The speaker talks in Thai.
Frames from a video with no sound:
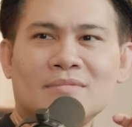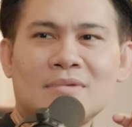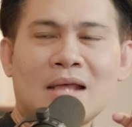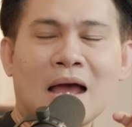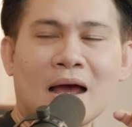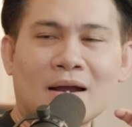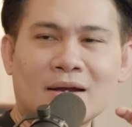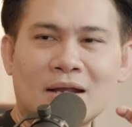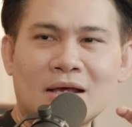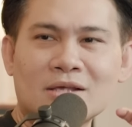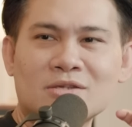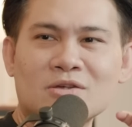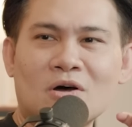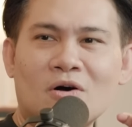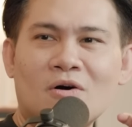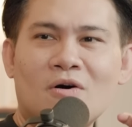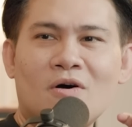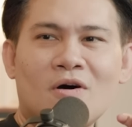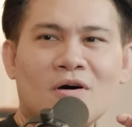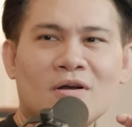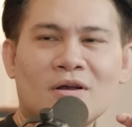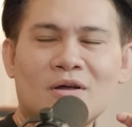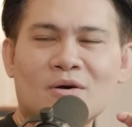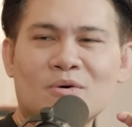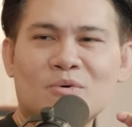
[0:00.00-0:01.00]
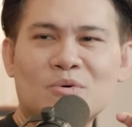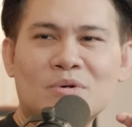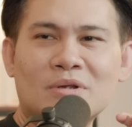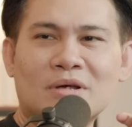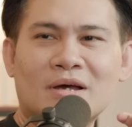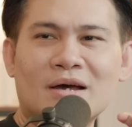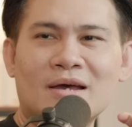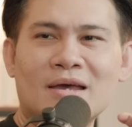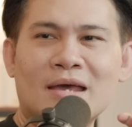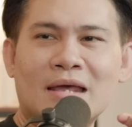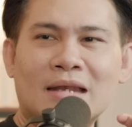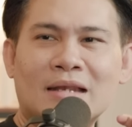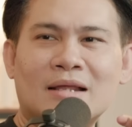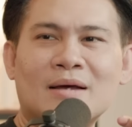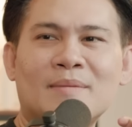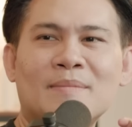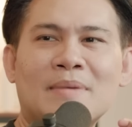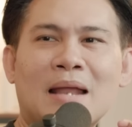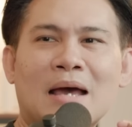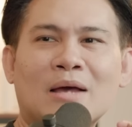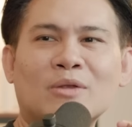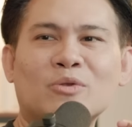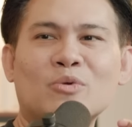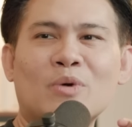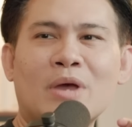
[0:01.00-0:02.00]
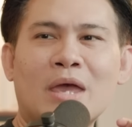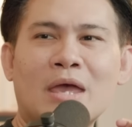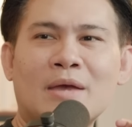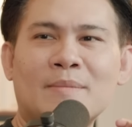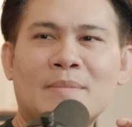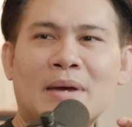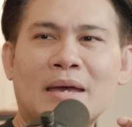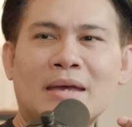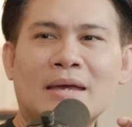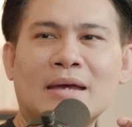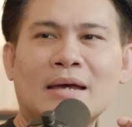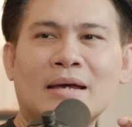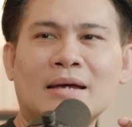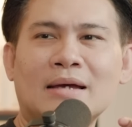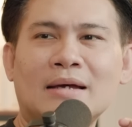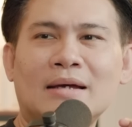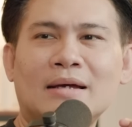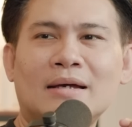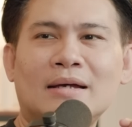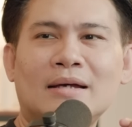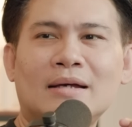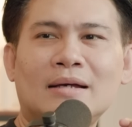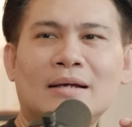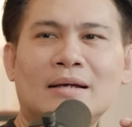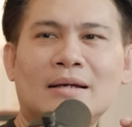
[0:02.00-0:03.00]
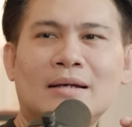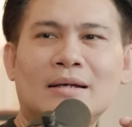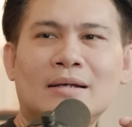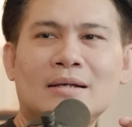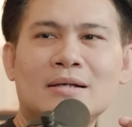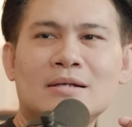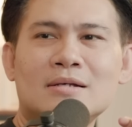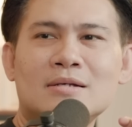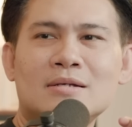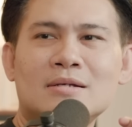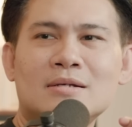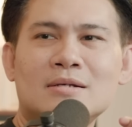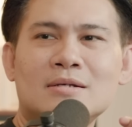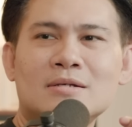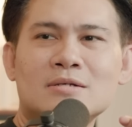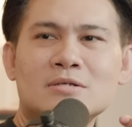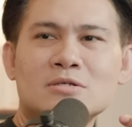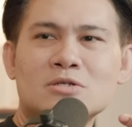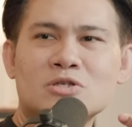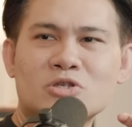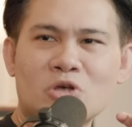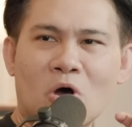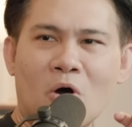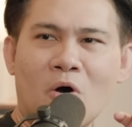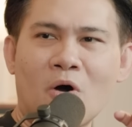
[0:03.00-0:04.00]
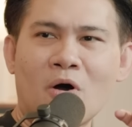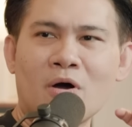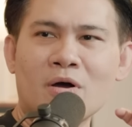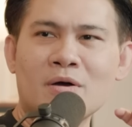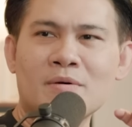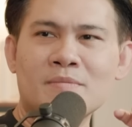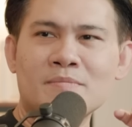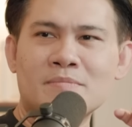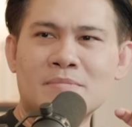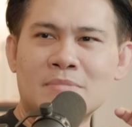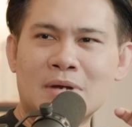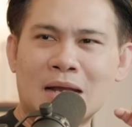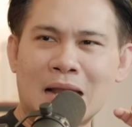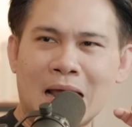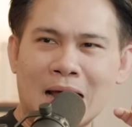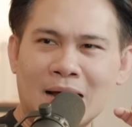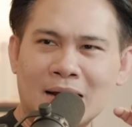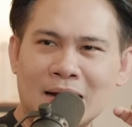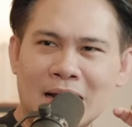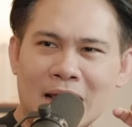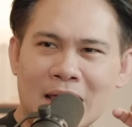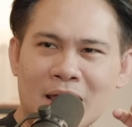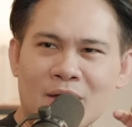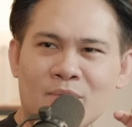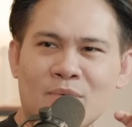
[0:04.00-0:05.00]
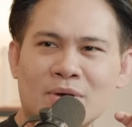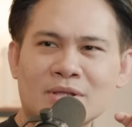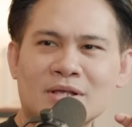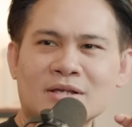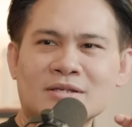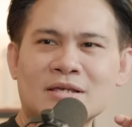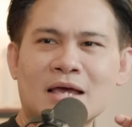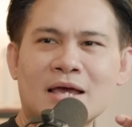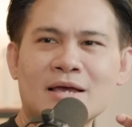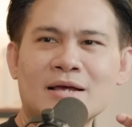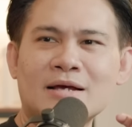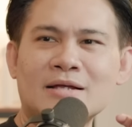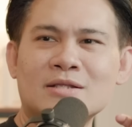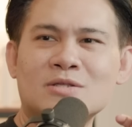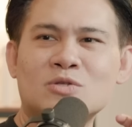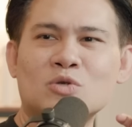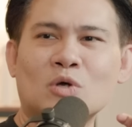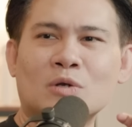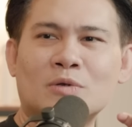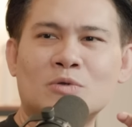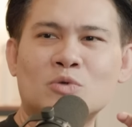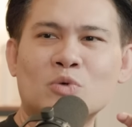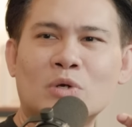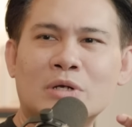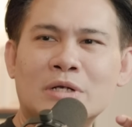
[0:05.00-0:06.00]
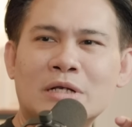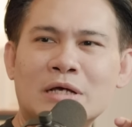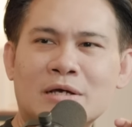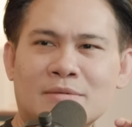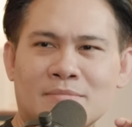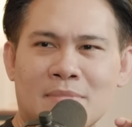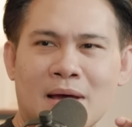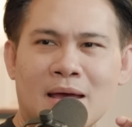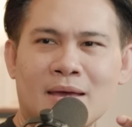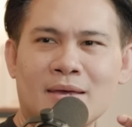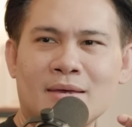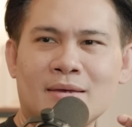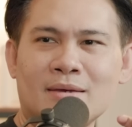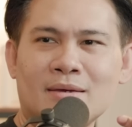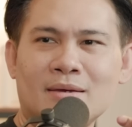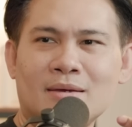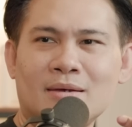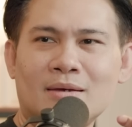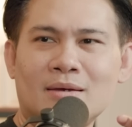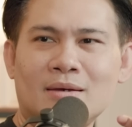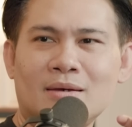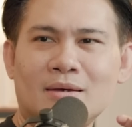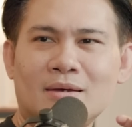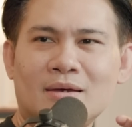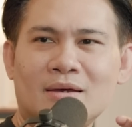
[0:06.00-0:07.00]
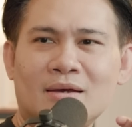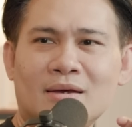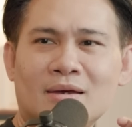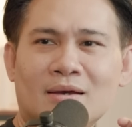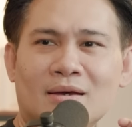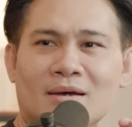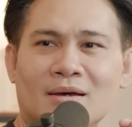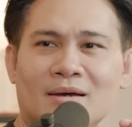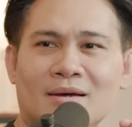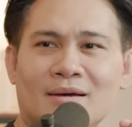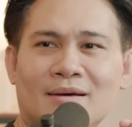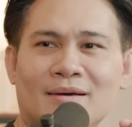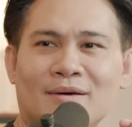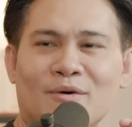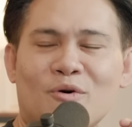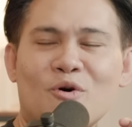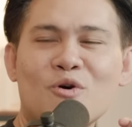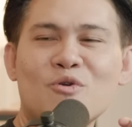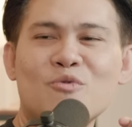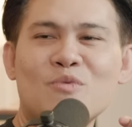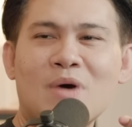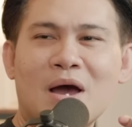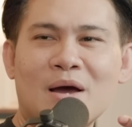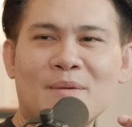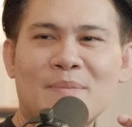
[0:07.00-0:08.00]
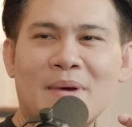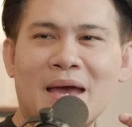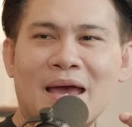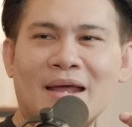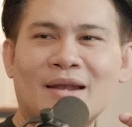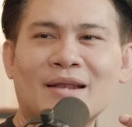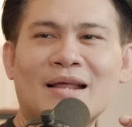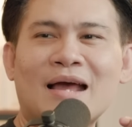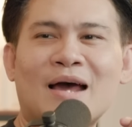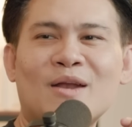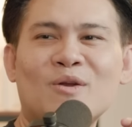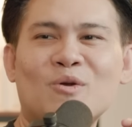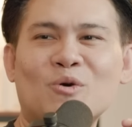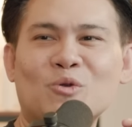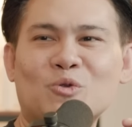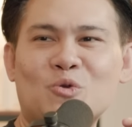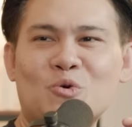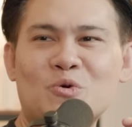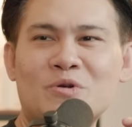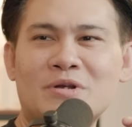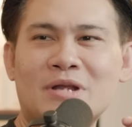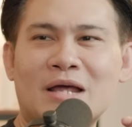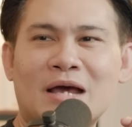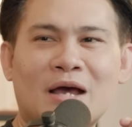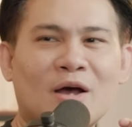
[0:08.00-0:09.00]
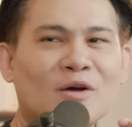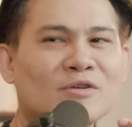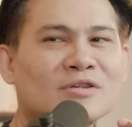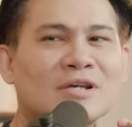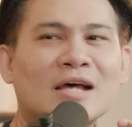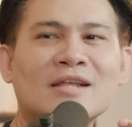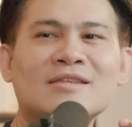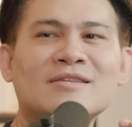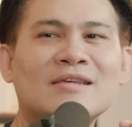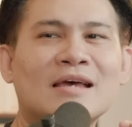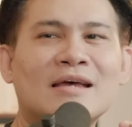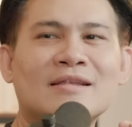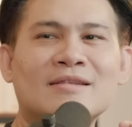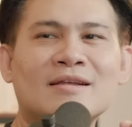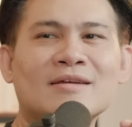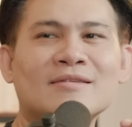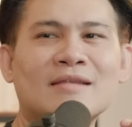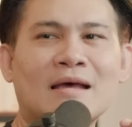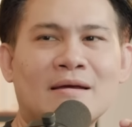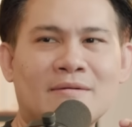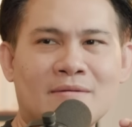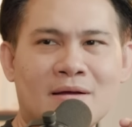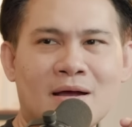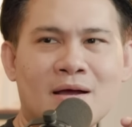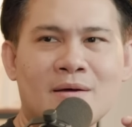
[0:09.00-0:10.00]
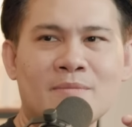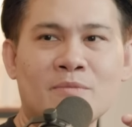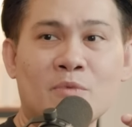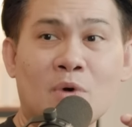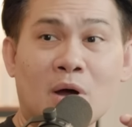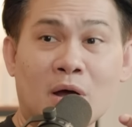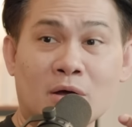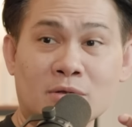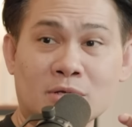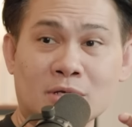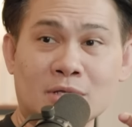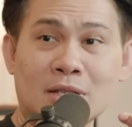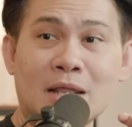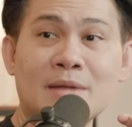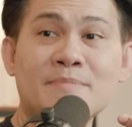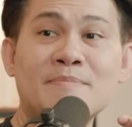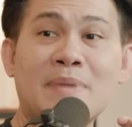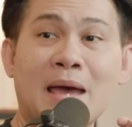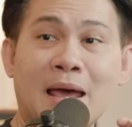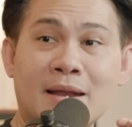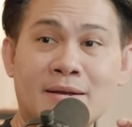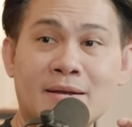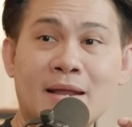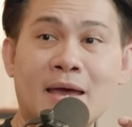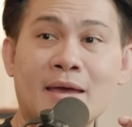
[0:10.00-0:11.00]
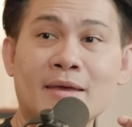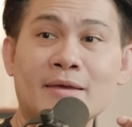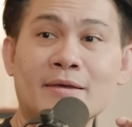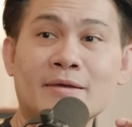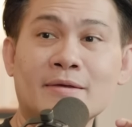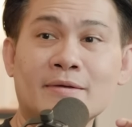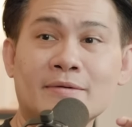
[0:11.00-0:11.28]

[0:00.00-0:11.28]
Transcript: อยากได้สองห้องแล้วคุณเคยเห็นกำลังตัวเองไหมอ่ะสองมาลังเลว่าจะใช้เงินสดส่วนหนึ่งไหมค่ะคนวางแผนการลงทุนเนี่ยเขาชัดเจนตั้งแต่เริ่มว่าเขาจะเล่นแผนไหน